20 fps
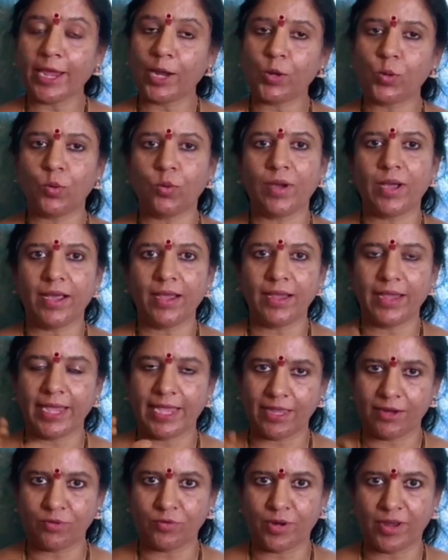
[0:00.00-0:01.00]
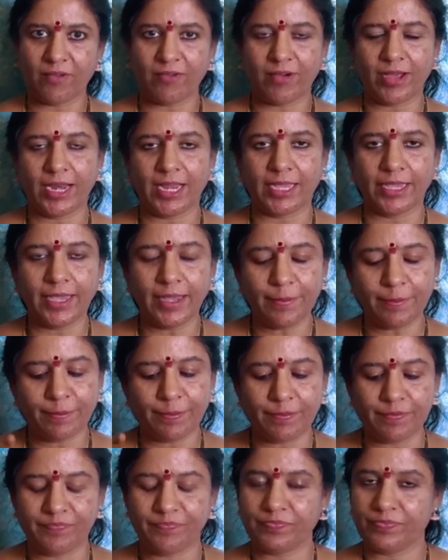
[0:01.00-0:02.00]
ఎక్కువగా హెయిర్ ఉన్న వాళ్ళకి
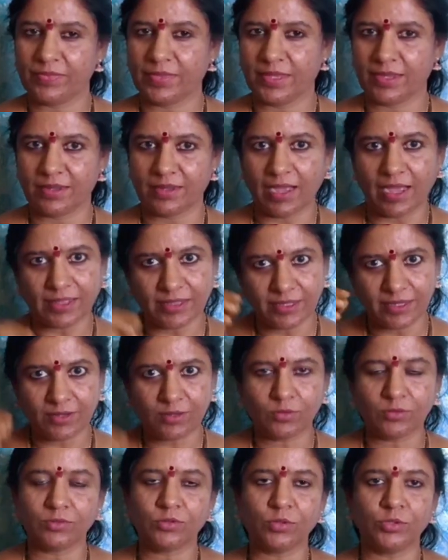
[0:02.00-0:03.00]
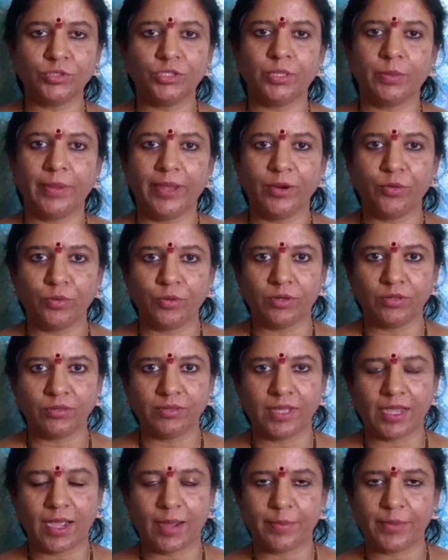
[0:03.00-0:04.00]
అది కొంచెమే
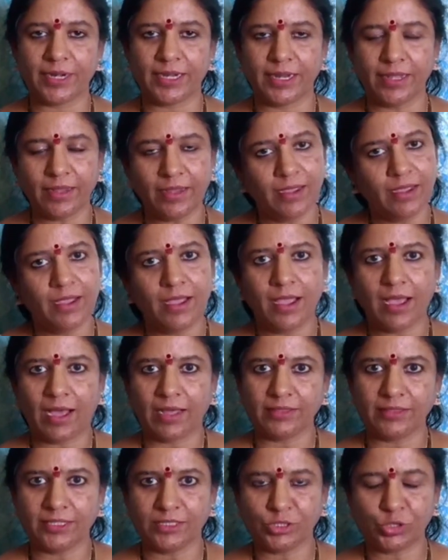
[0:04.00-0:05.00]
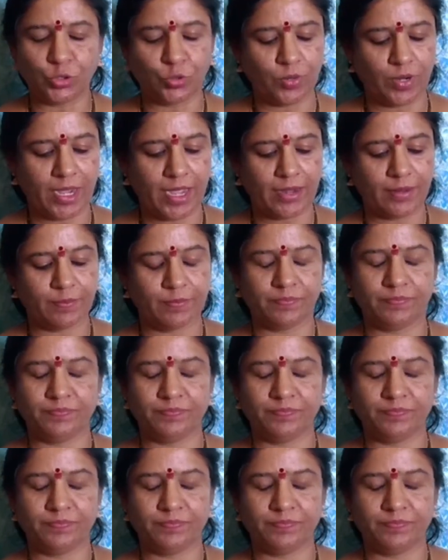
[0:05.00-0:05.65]
ఉంటుంది కాబట్టి అంత షోగా